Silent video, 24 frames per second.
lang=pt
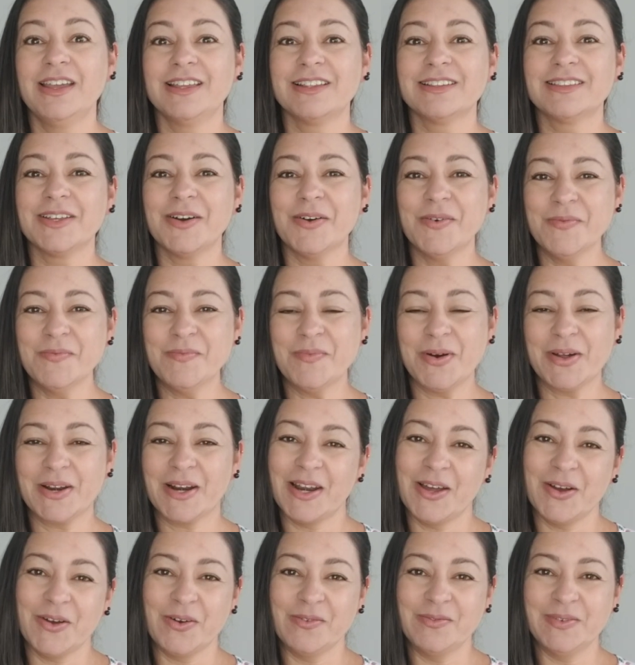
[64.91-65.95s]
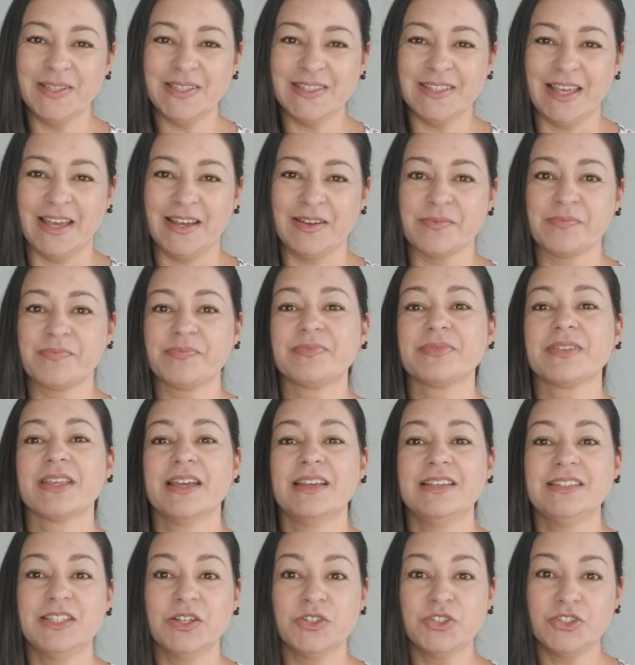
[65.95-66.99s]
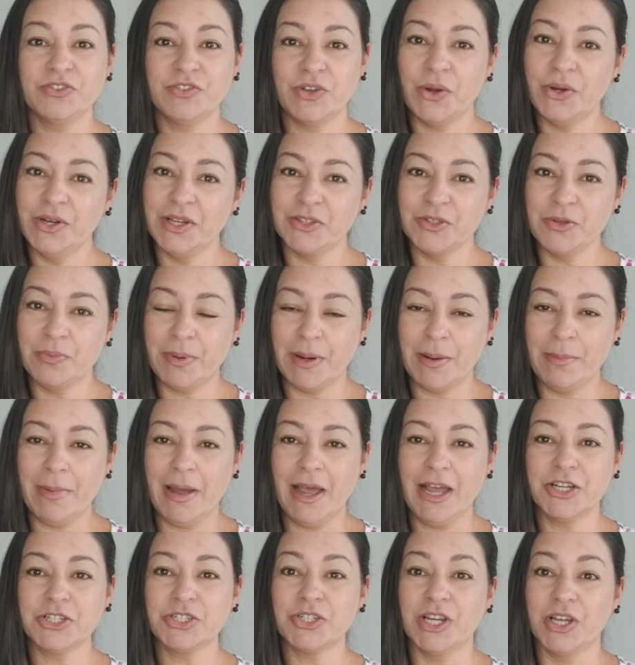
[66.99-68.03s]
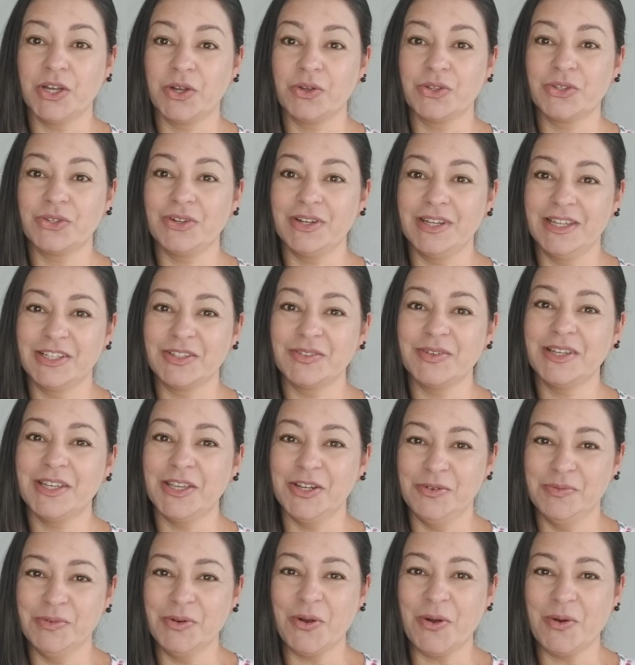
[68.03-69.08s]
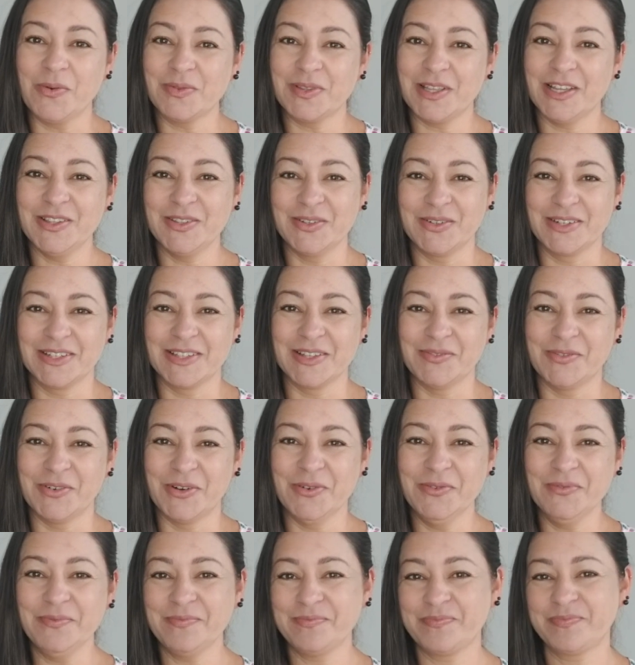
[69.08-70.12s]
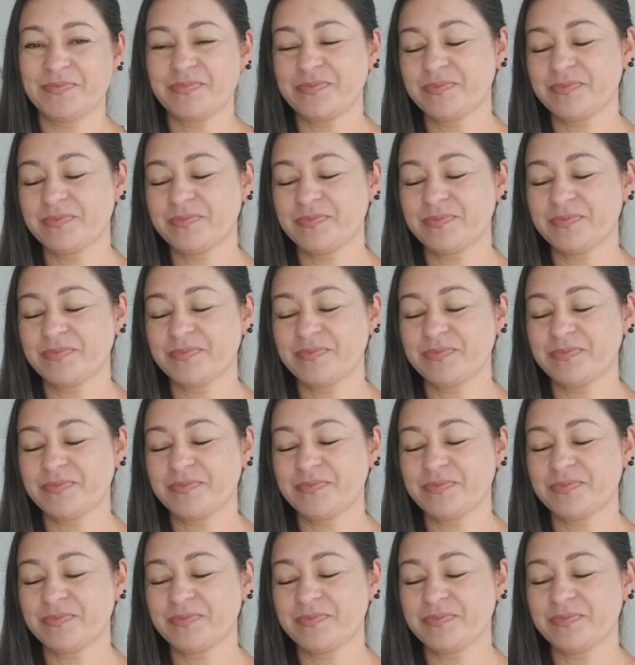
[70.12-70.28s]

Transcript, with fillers: Então, bora lá começar. Se eu estiver olhando para baixo, é que eu tô lendo aqui no meu computador, tá bom?